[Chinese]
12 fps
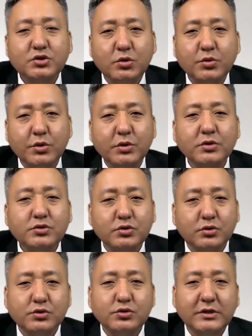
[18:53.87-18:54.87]
终于
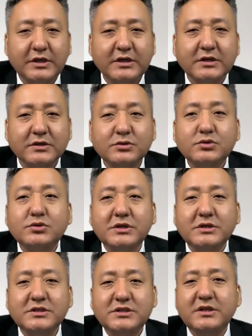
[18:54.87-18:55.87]
做出了一个
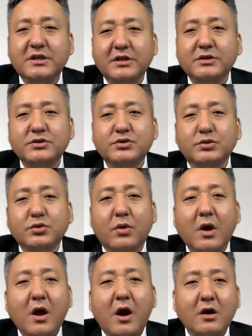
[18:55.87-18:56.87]
最新的一个举动。